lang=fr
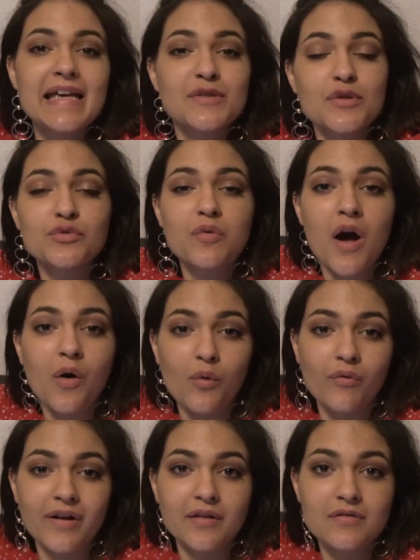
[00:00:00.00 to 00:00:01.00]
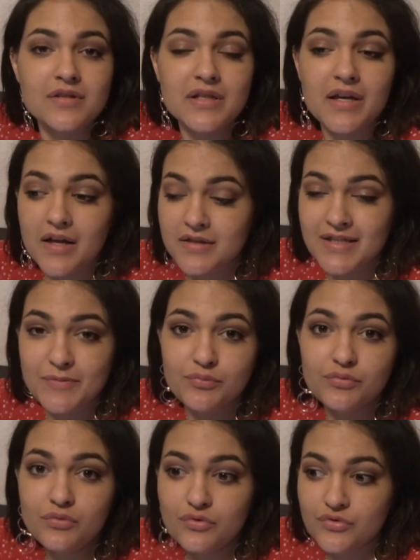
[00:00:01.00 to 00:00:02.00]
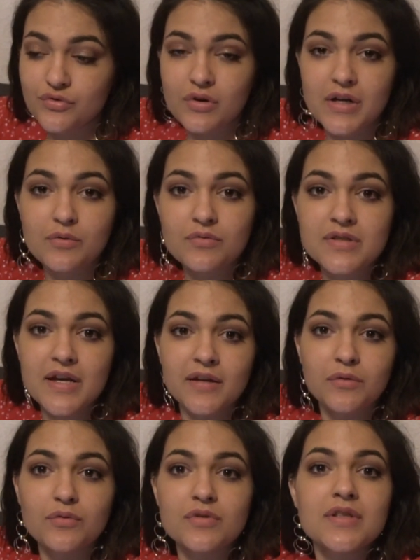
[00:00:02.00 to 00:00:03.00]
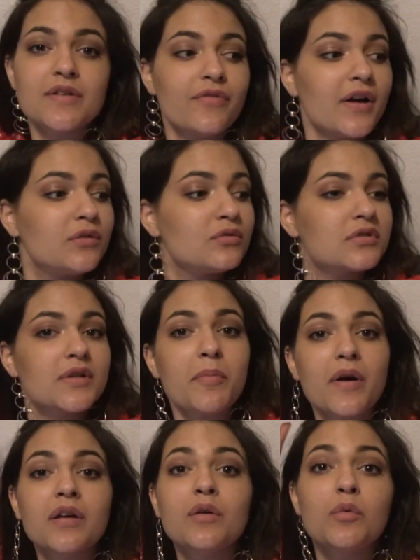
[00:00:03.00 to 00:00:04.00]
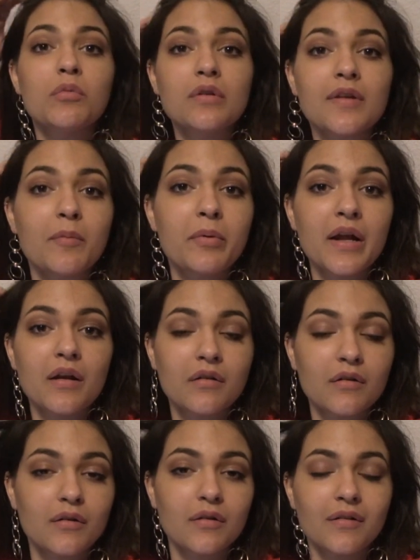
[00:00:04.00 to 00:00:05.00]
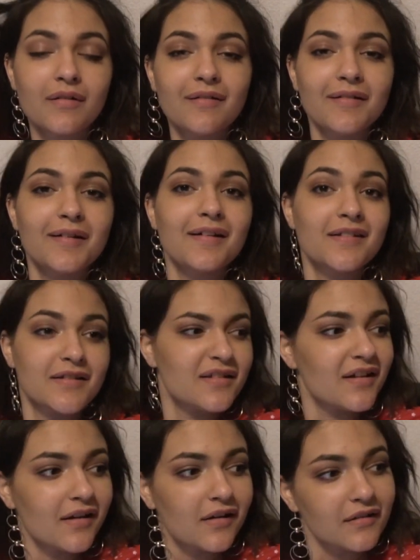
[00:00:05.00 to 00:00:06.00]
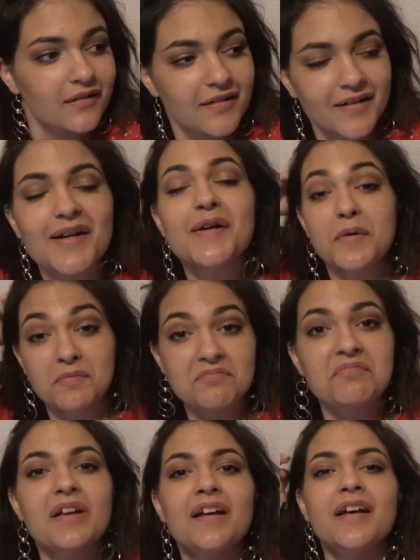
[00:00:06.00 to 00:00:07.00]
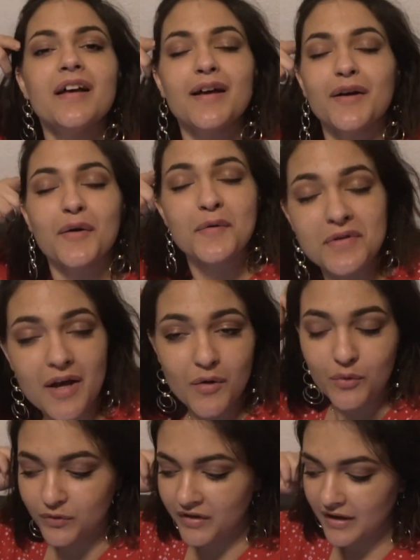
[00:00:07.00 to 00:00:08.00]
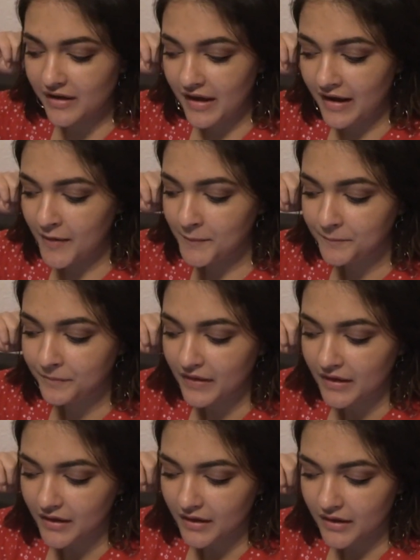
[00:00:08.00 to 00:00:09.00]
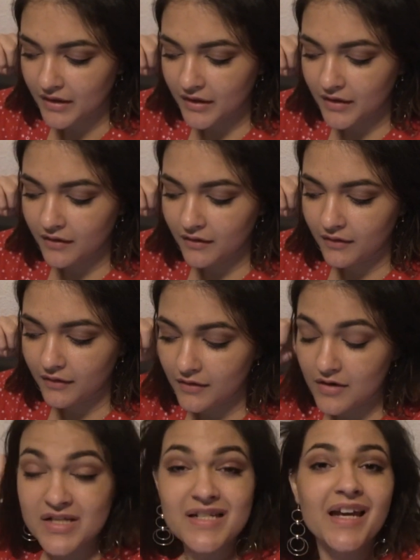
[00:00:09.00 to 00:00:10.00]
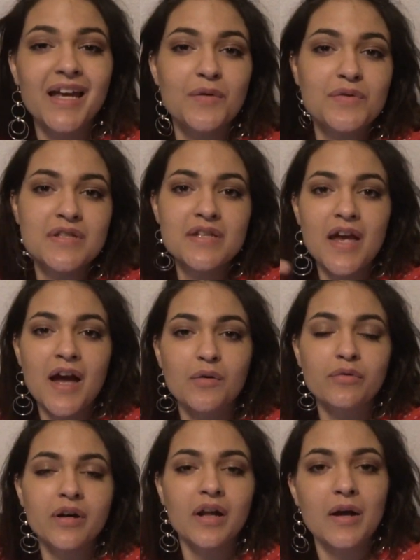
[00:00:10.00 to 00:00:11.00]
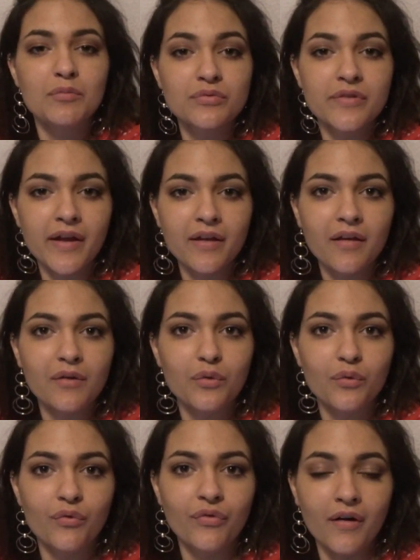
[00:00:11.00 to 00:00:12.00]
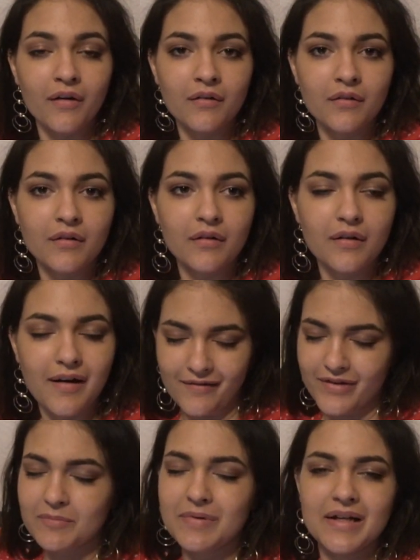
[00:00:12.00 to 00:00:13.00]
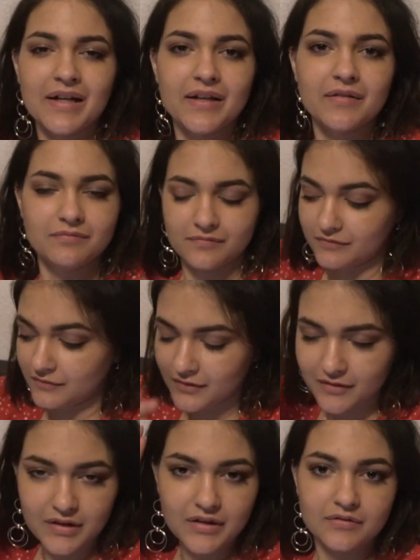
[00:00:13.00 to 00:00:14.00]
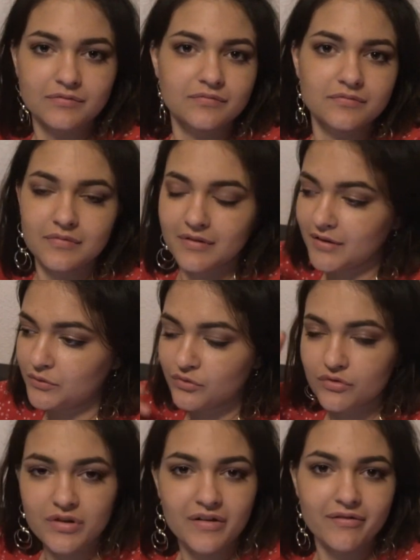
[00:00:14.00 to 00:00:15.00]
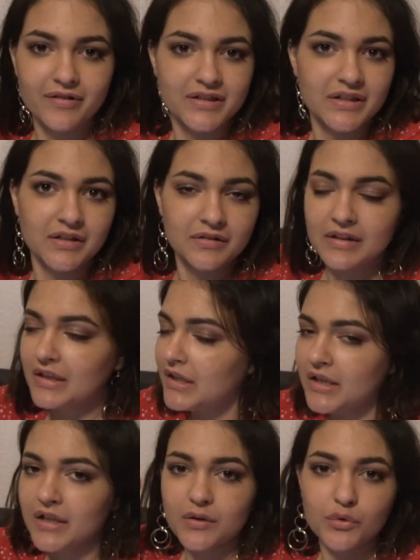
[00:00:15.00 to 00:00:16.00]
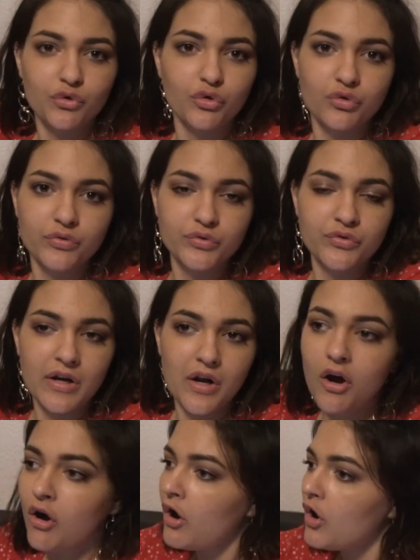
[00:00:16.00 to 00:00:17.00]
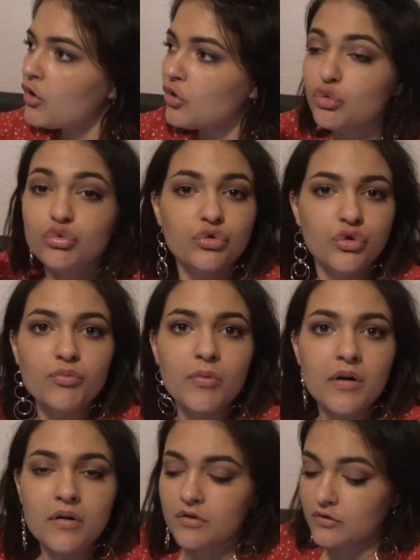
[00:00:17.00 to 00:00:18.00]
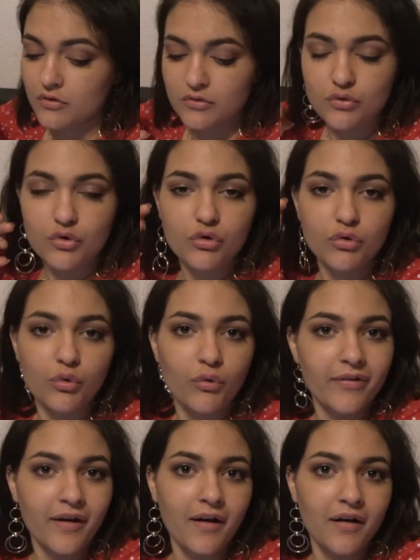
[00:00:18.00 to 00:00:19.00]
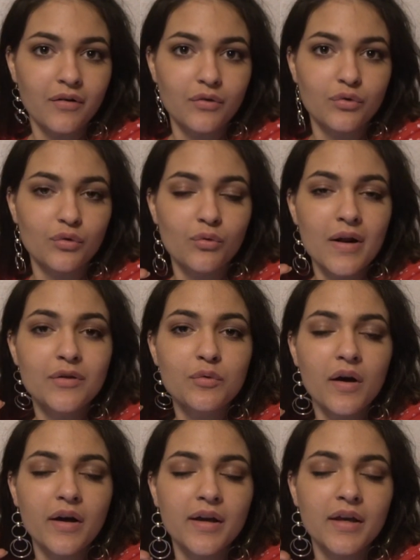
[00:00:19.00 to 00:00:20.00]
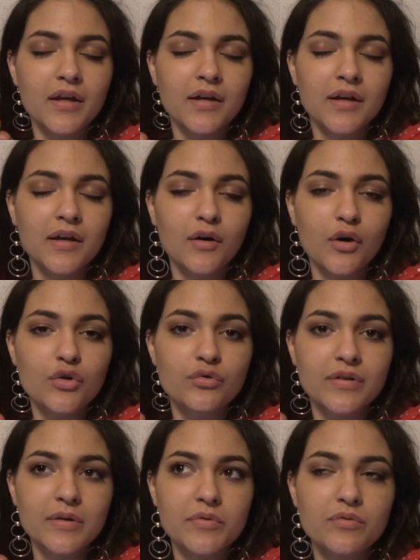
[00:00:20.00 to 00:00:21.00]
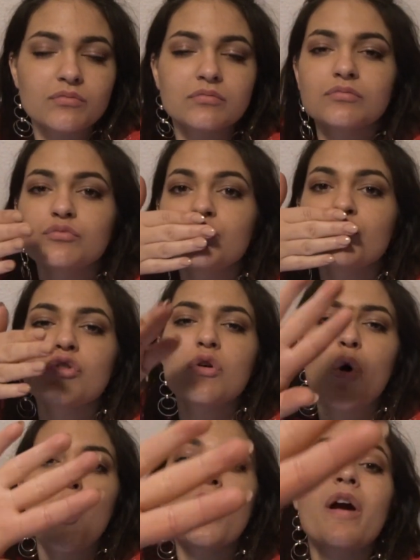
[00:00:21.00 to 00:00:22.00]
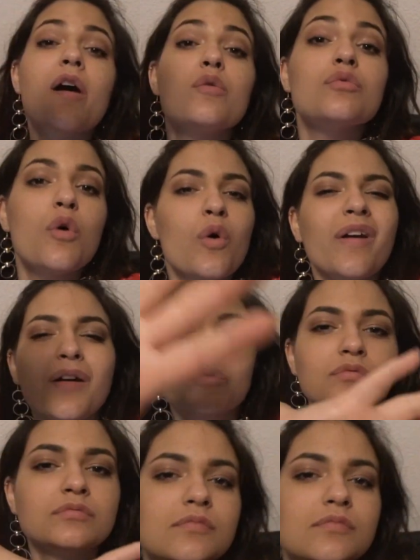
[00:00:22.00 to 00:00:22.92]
Et ce soir, on va danser à Tibou sur les conseils de Stéphano, je sais pas comment il s'appelle, euh, c'est ça hein Qu'on a rencontré hier. Et j'ai réussi à ouvrir la bouteille de vin avec mes clés. Voilà. C'est tout ce que j'avais à dire. Mmh. On se retrouve tout à l'heure ou demain. On verra selon la soirée. Et euh, je vous fais des bisous. Au cas où, au cas où.